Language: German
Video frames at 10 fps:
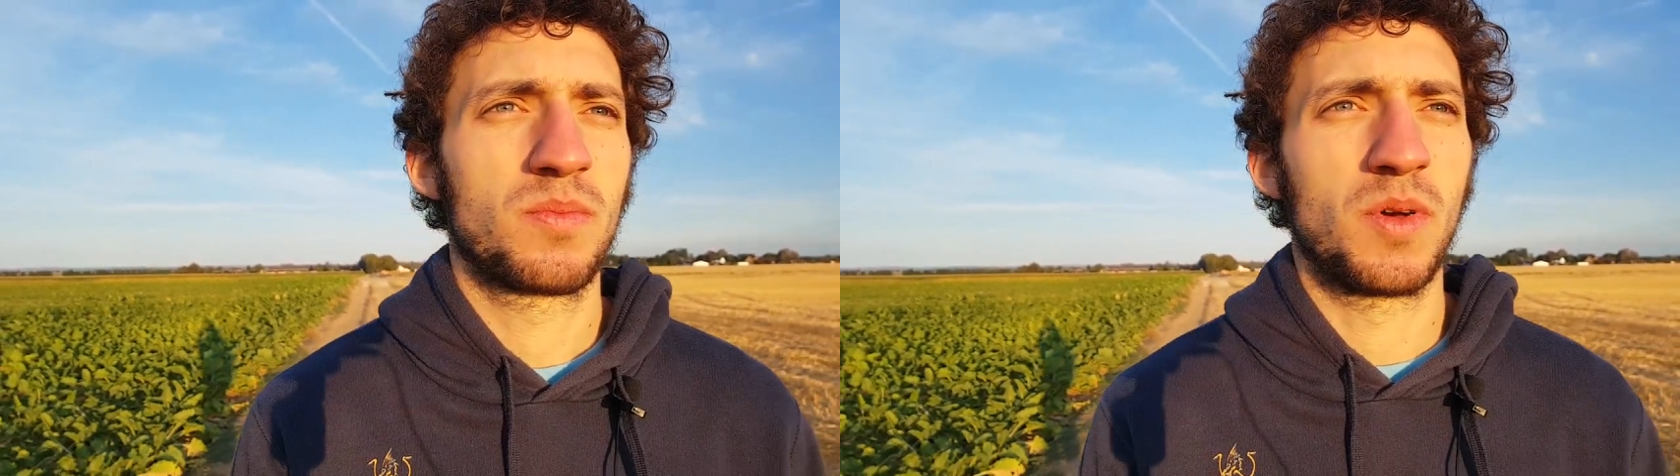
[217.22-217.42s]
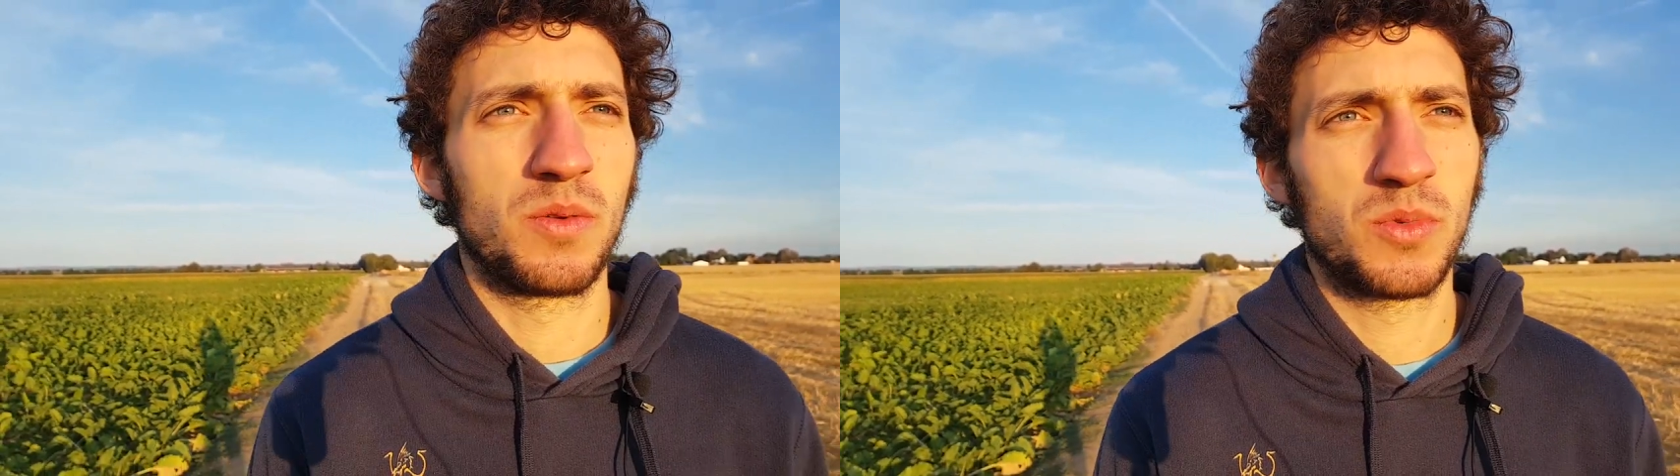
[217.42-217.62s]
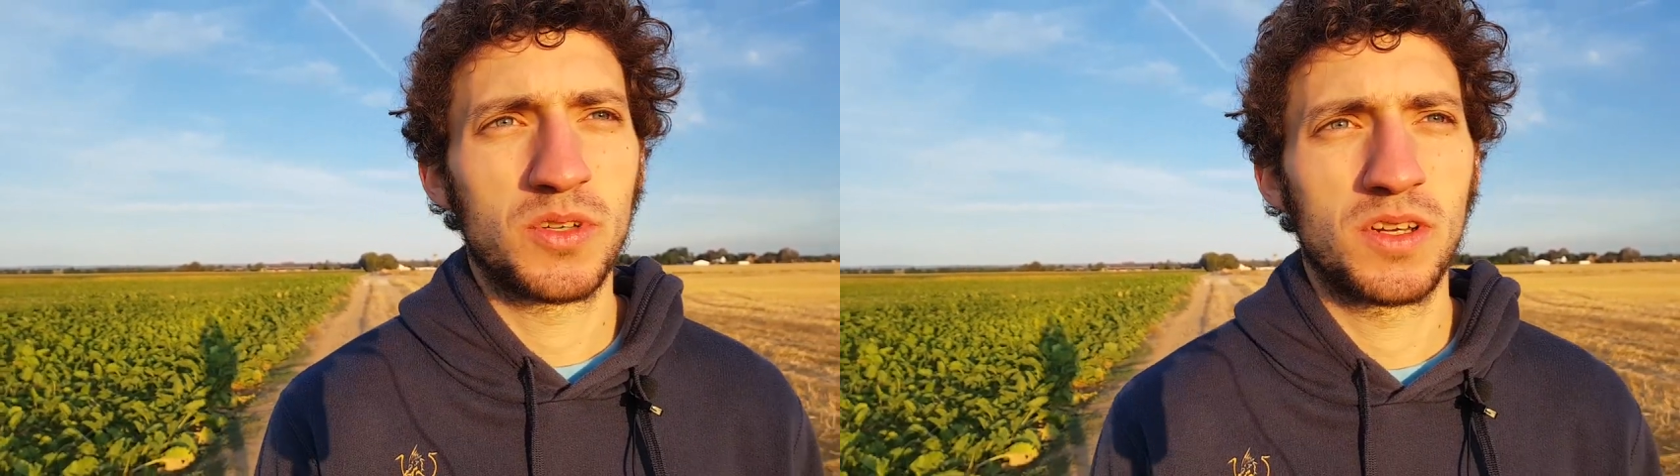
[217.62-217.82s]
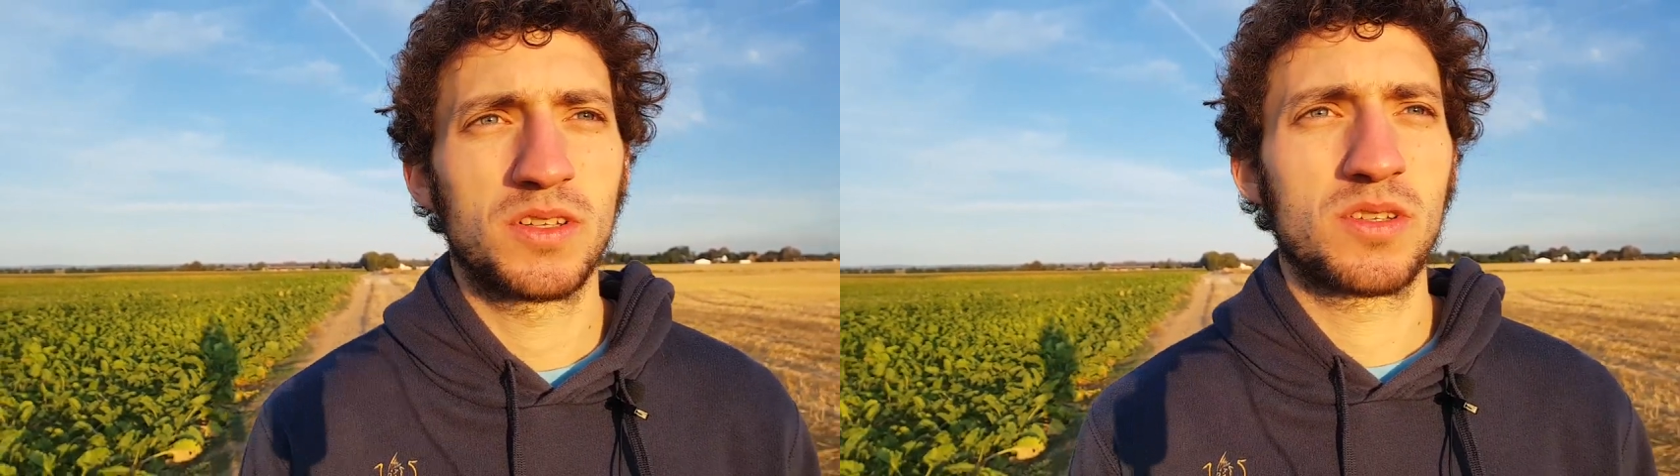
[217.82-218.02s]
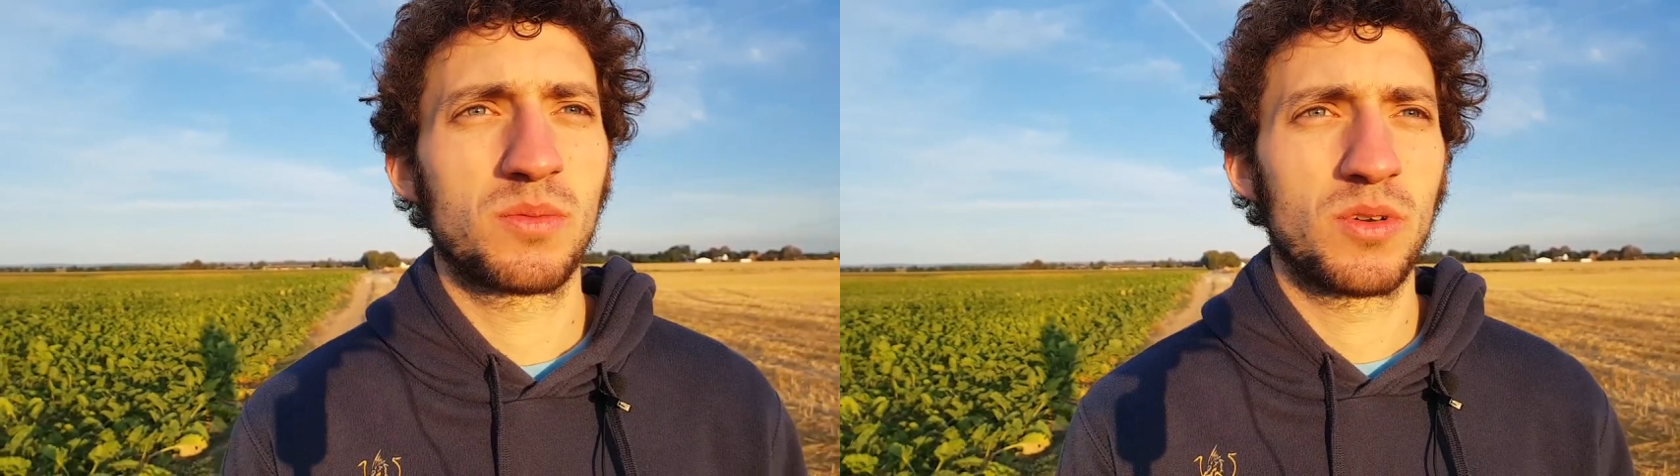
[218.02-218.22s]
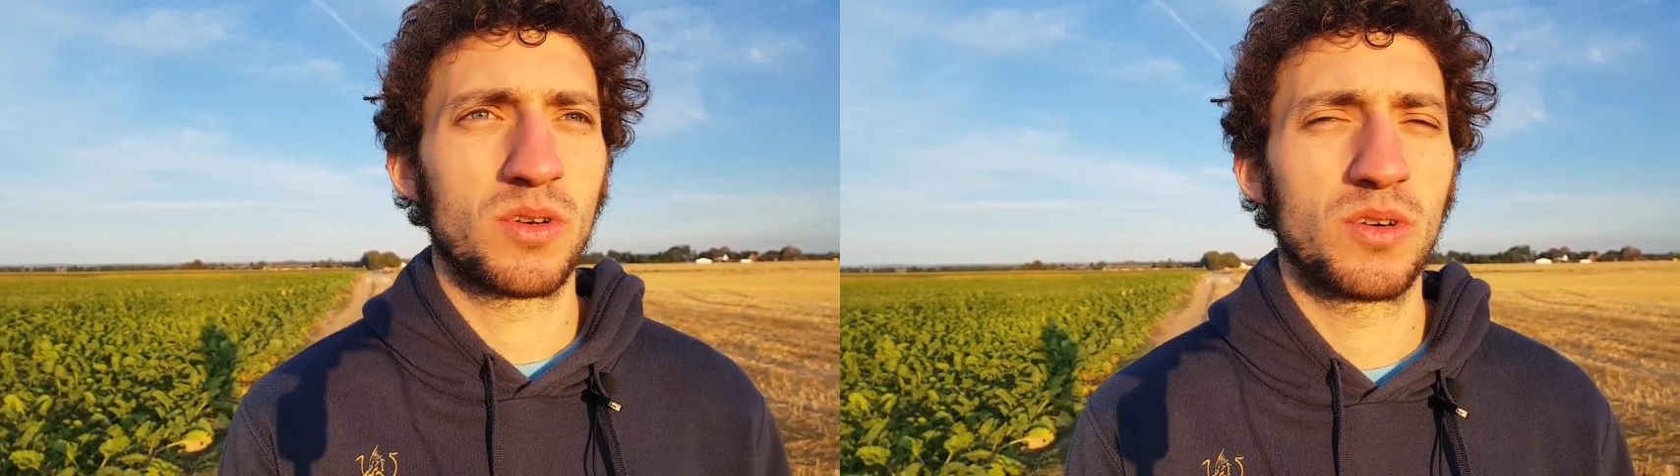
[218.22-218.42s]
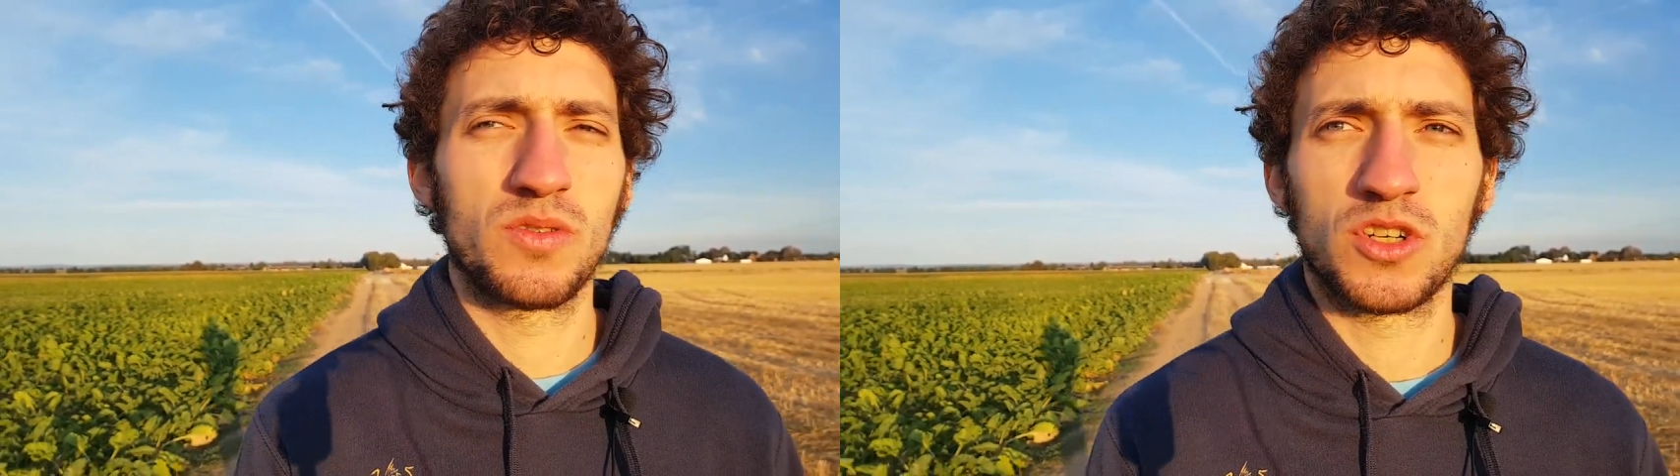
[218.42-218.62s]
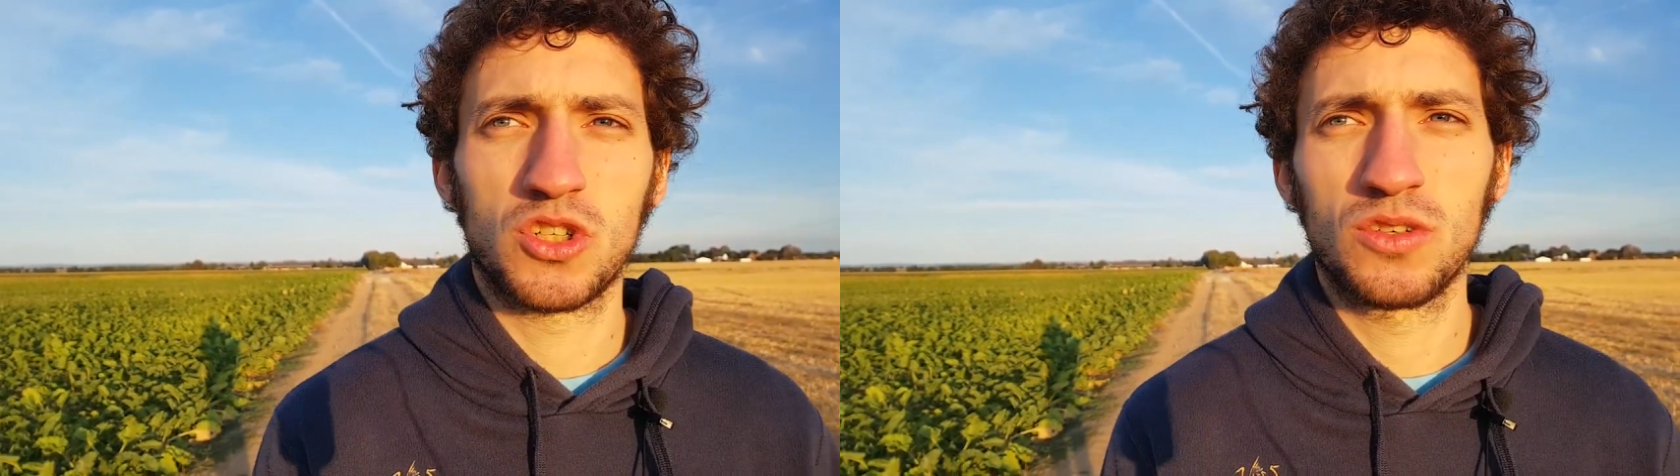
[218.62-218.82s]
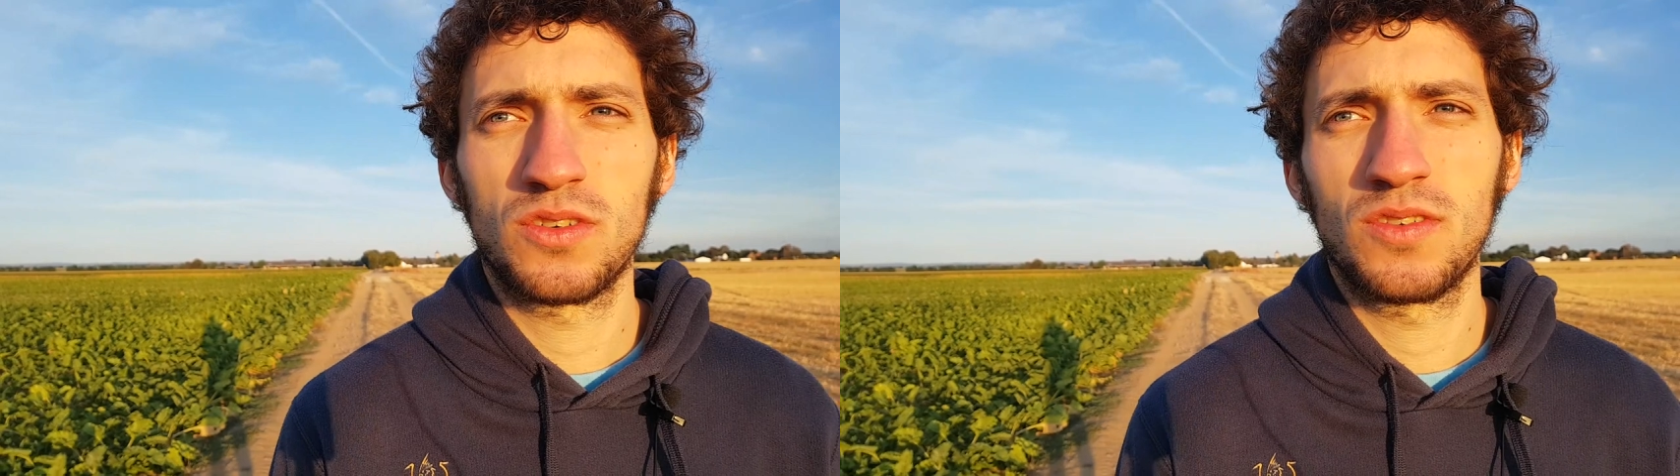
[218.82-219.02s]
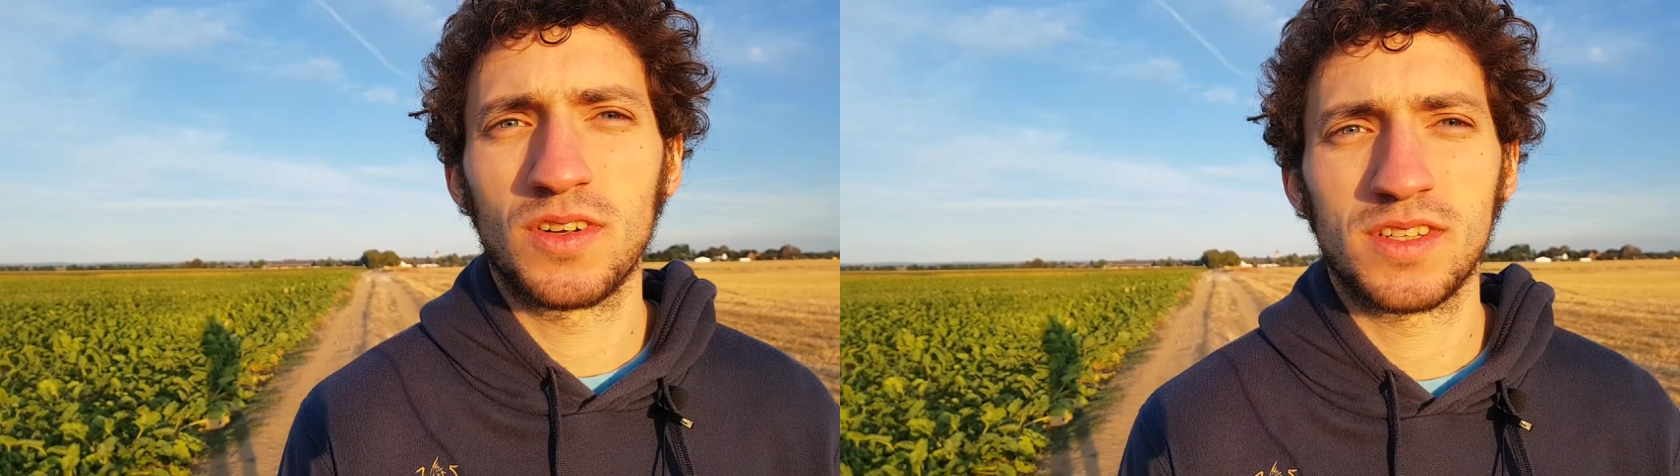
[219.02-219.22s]
Meine Mutter dann zum Glück irgendwann
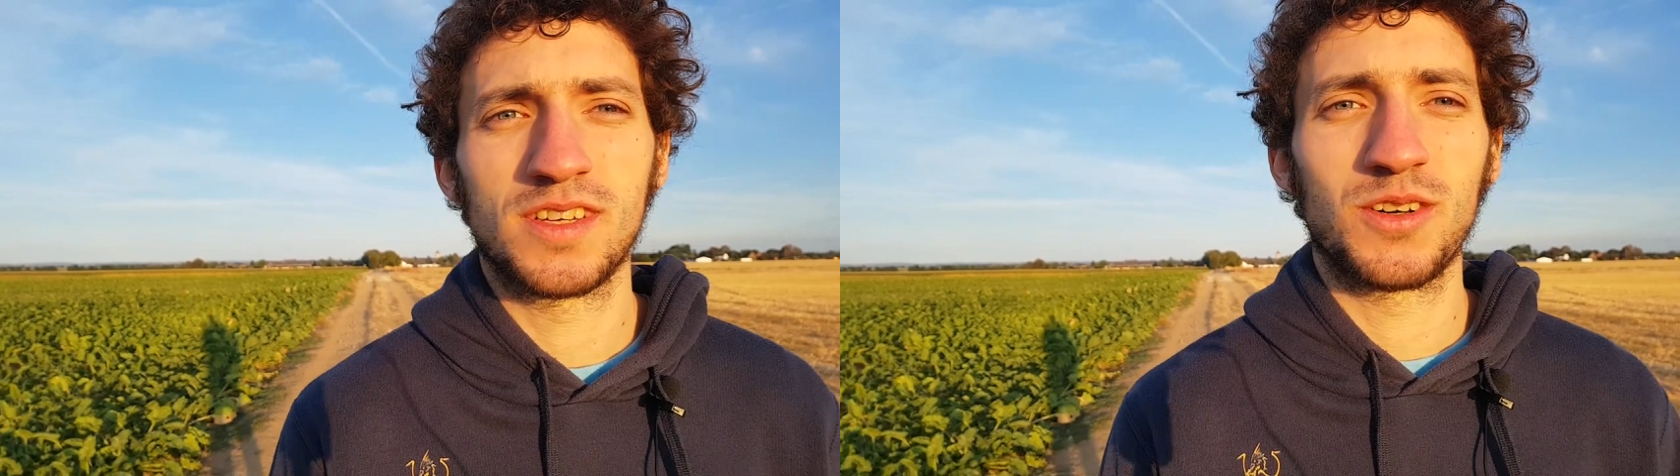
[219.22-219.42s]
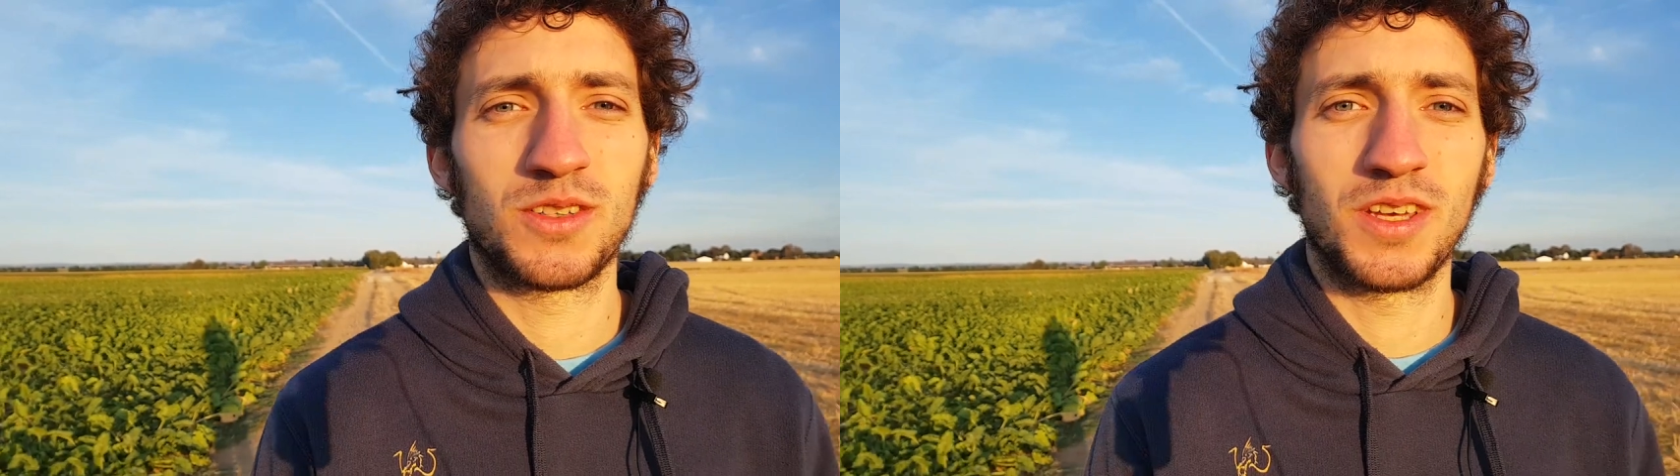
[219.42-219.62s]
schon, weil sie auch